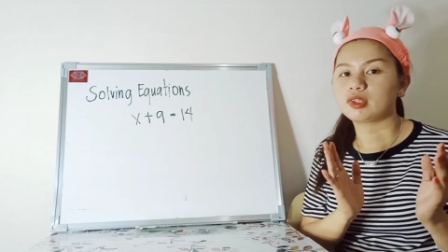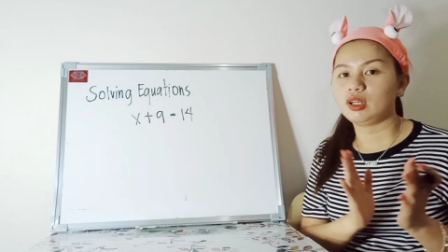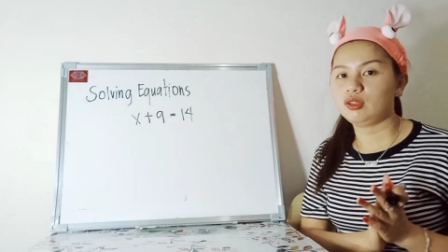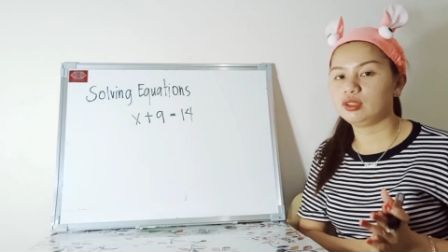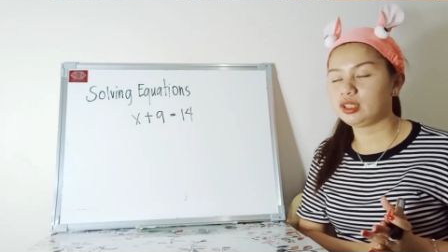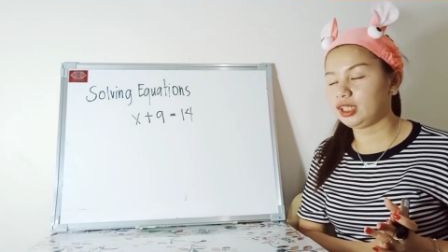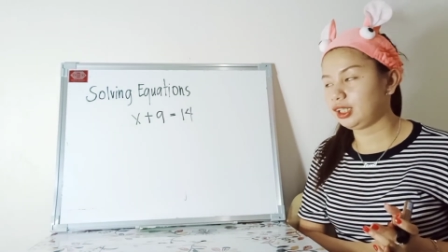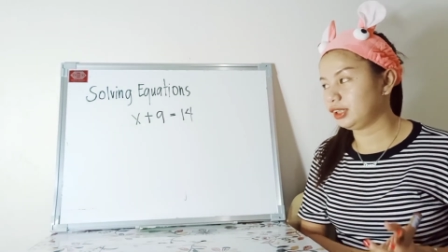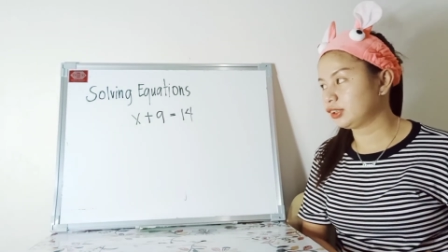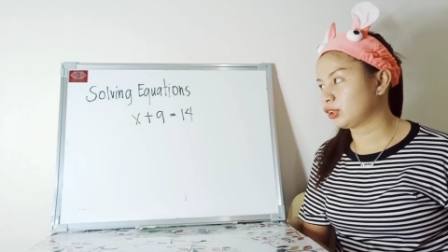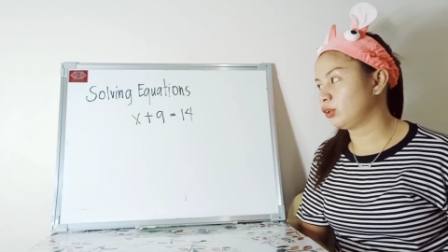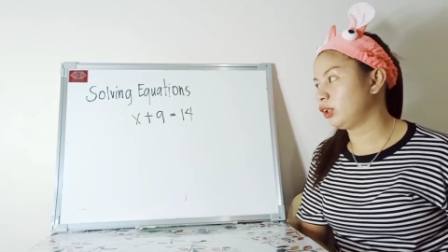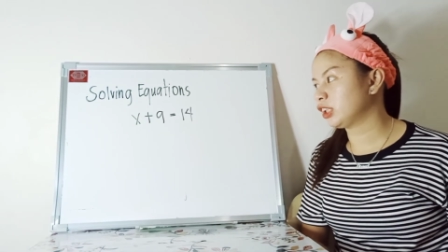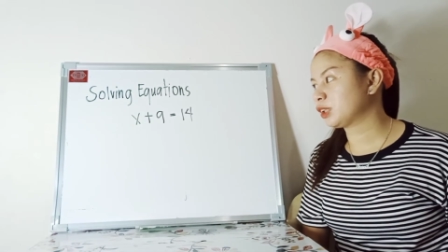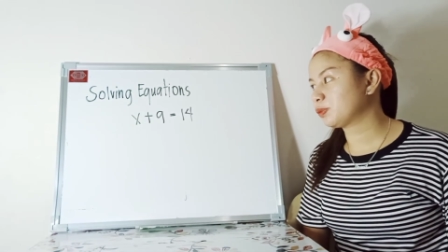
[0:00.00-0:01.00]
Okay,
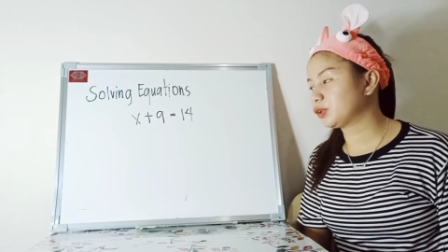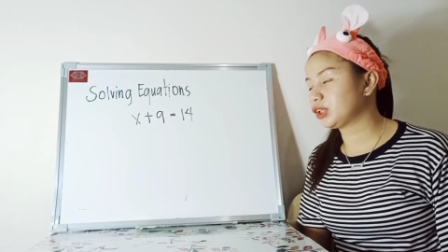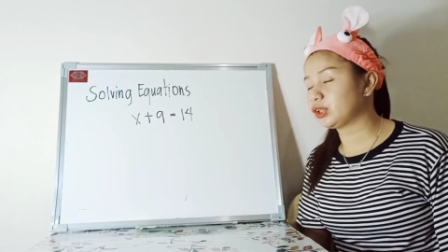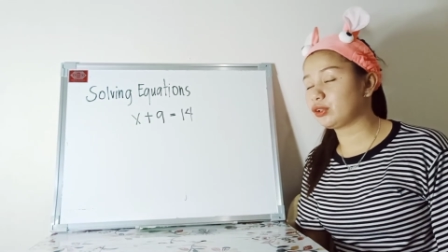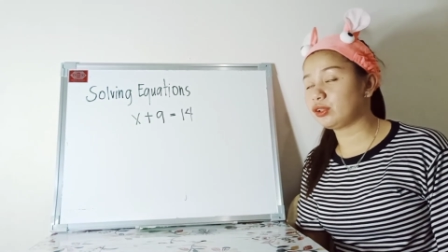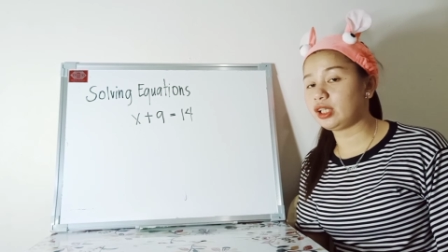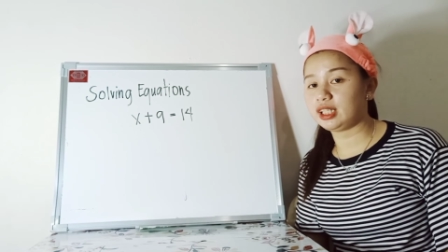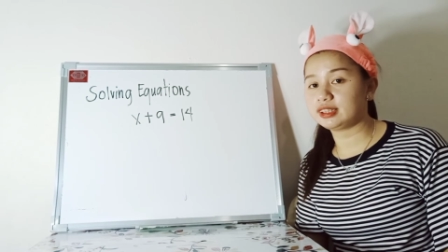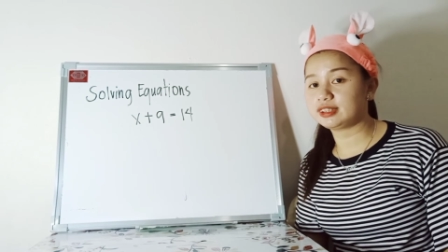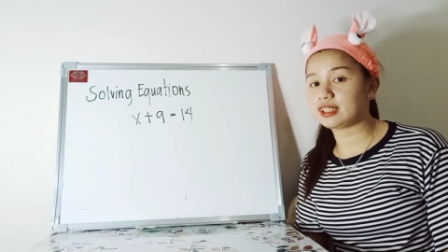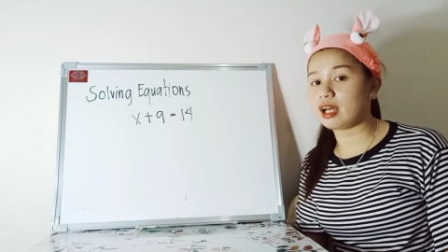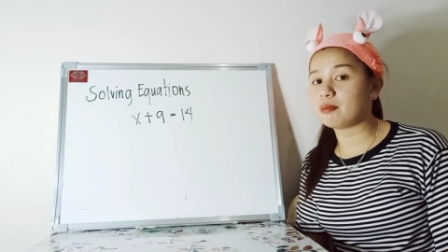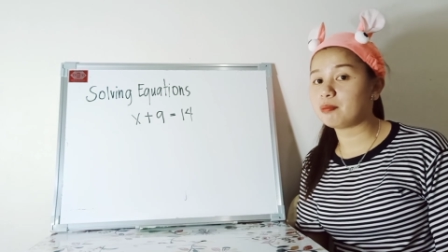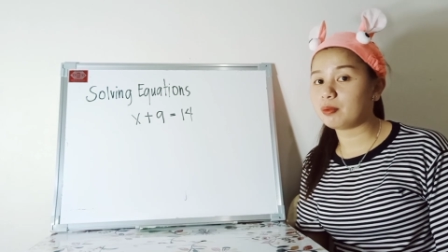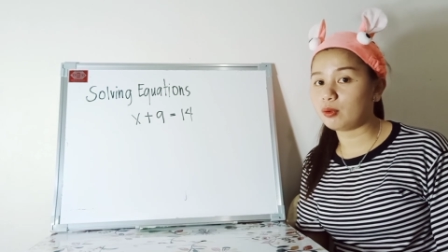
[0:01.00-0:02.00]
so let's proceed to the
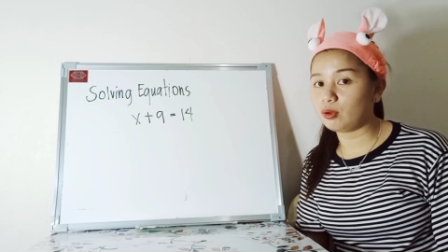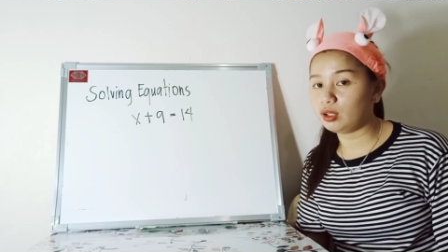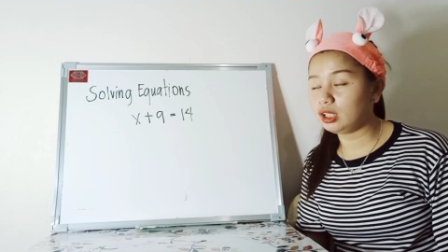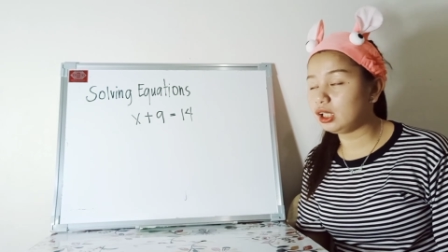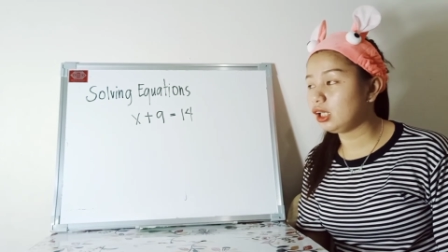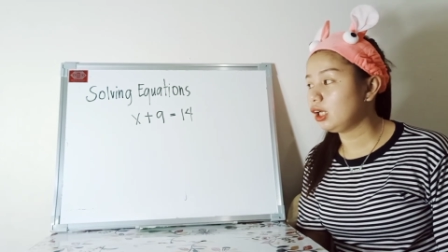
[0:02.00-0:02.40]
example.